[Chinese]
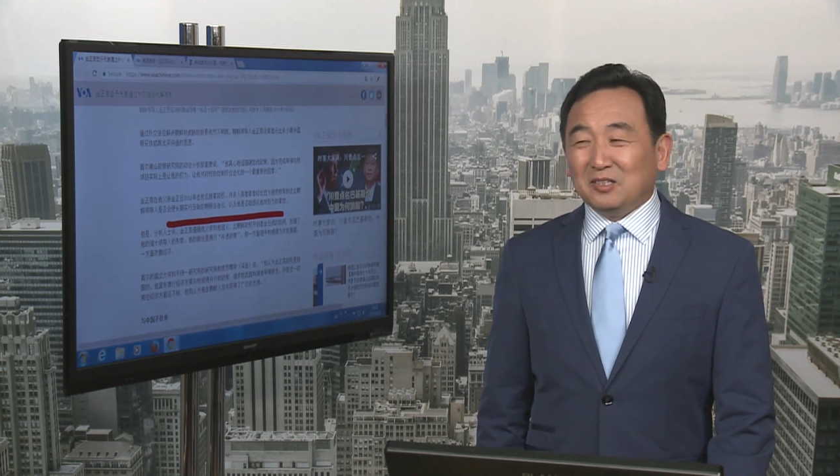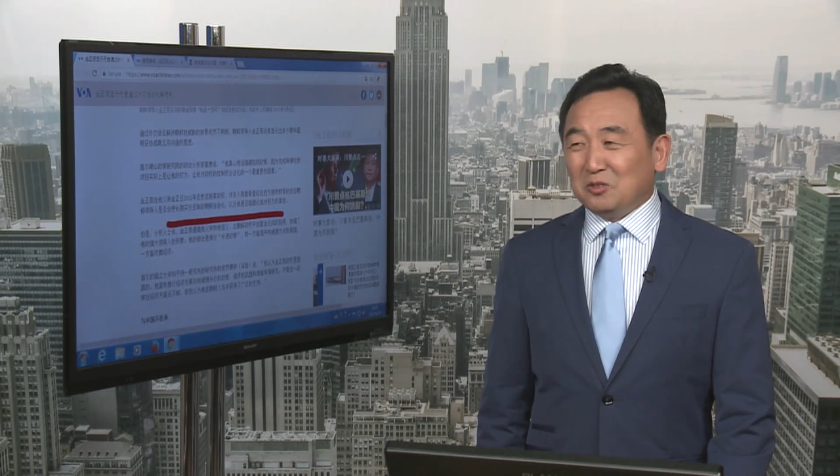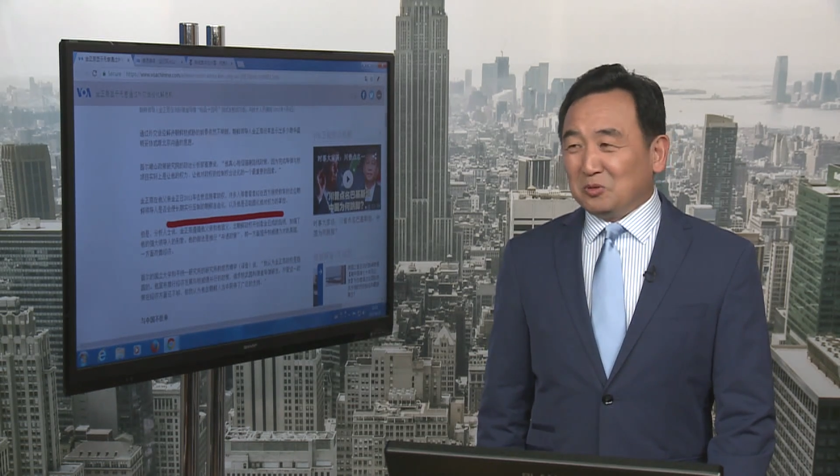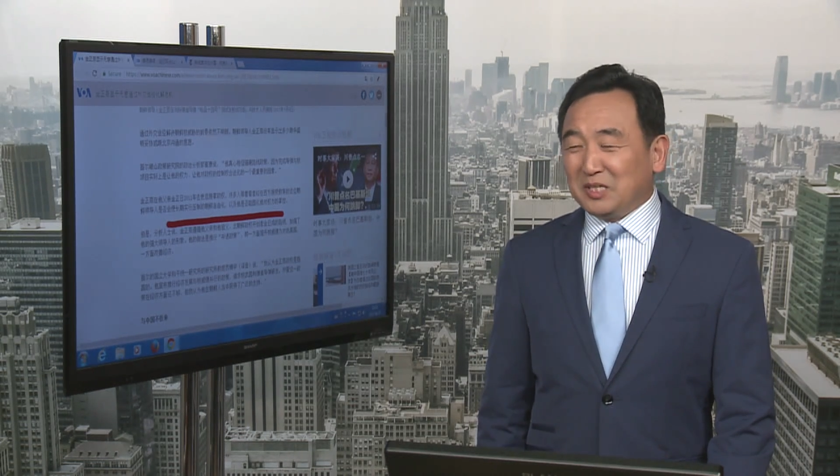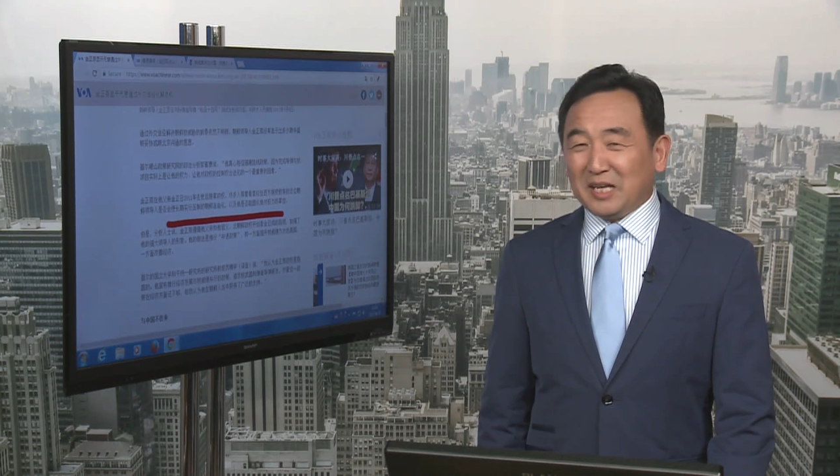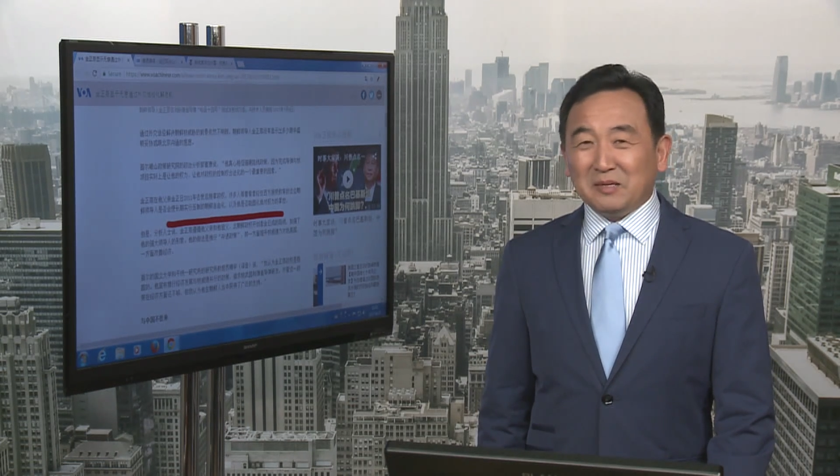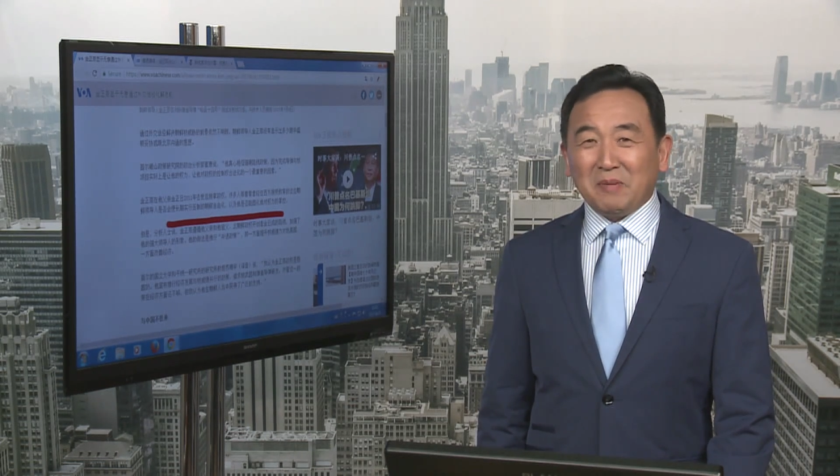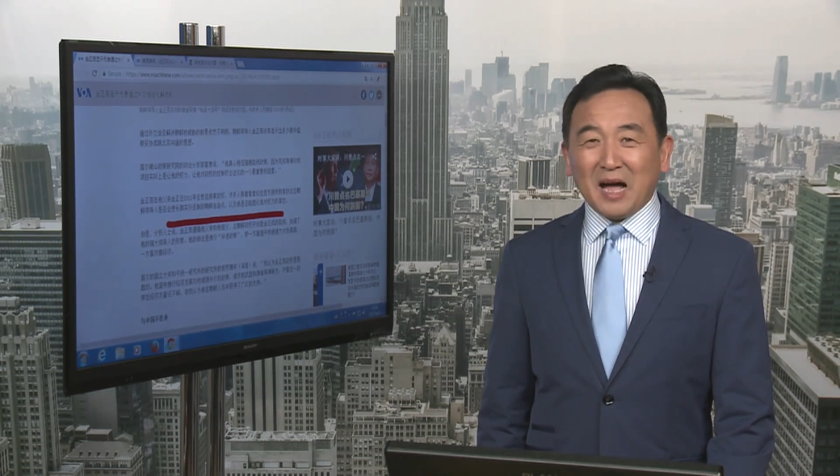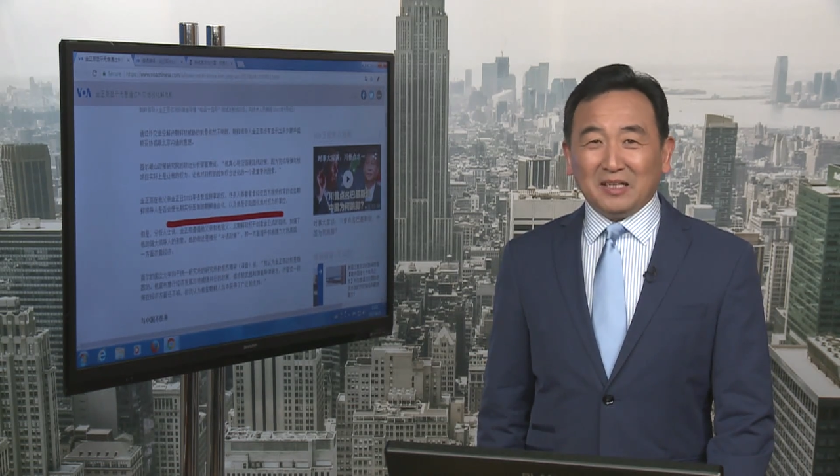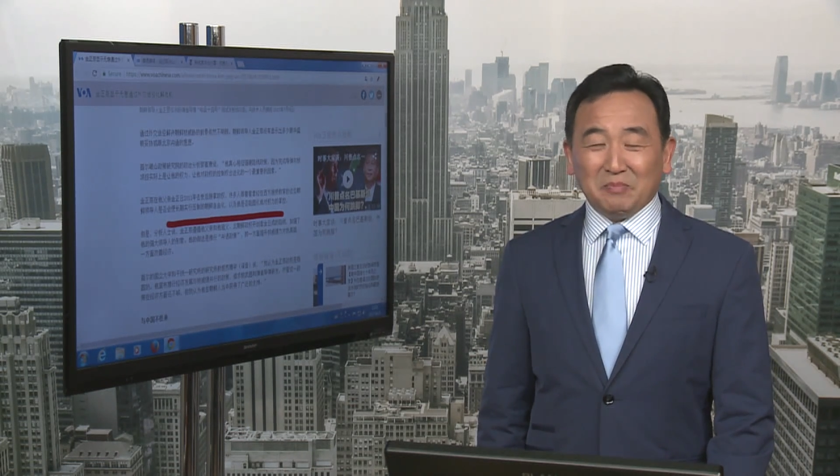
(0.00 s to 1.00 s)
有钱的
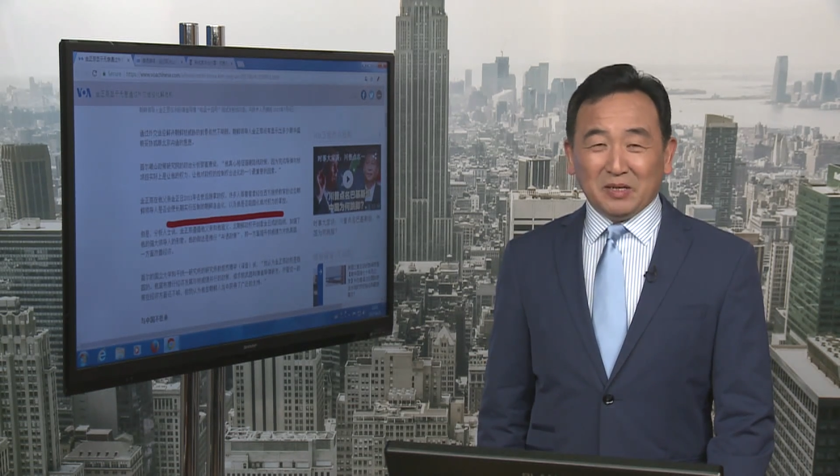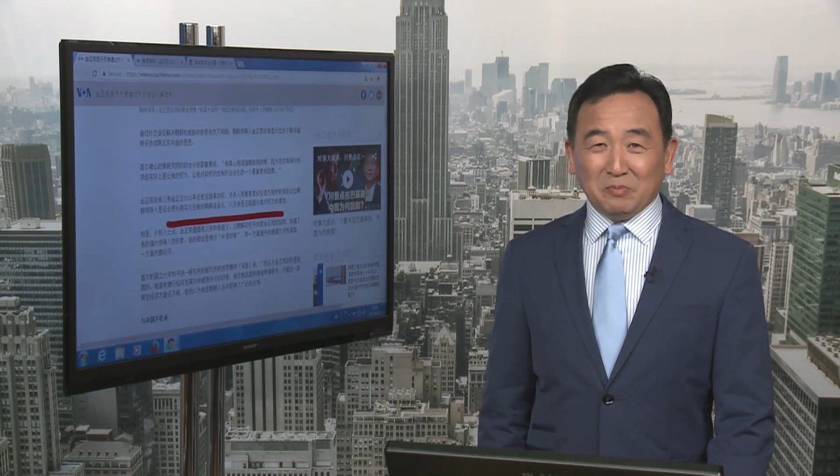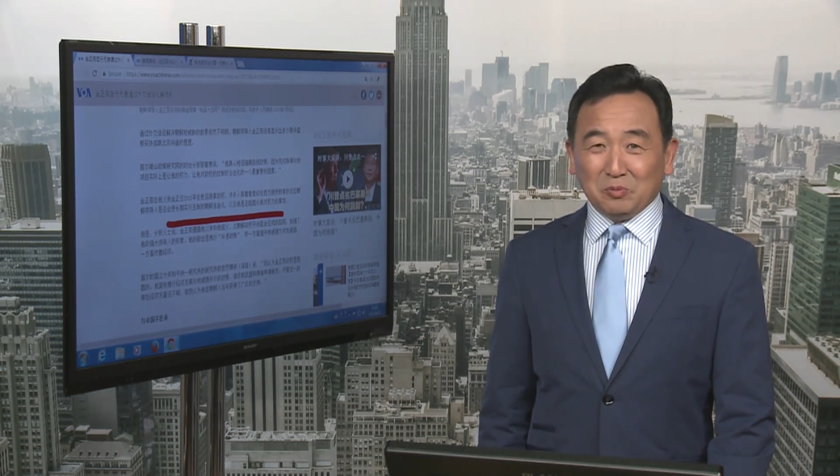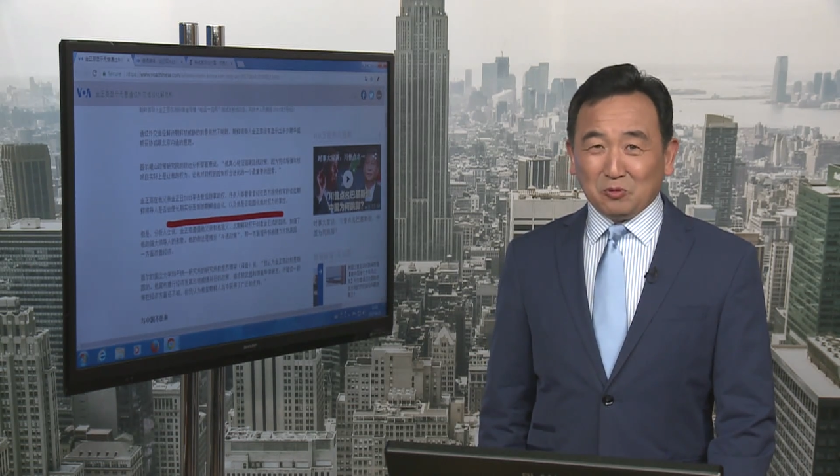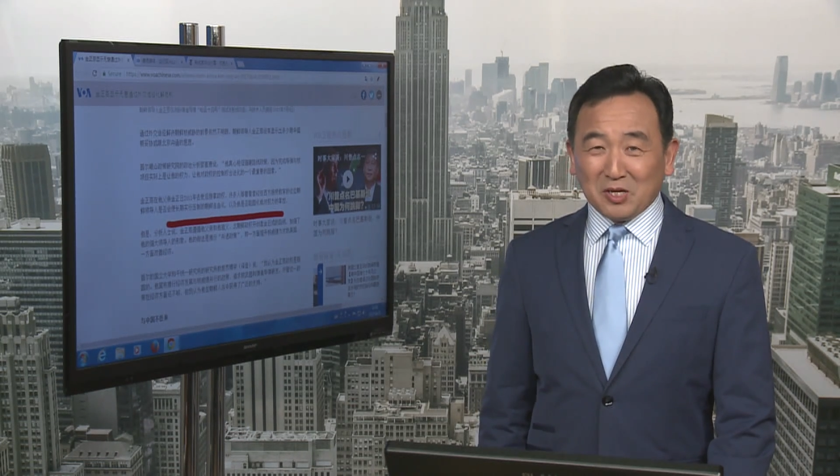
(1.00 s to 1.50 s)
怕那没不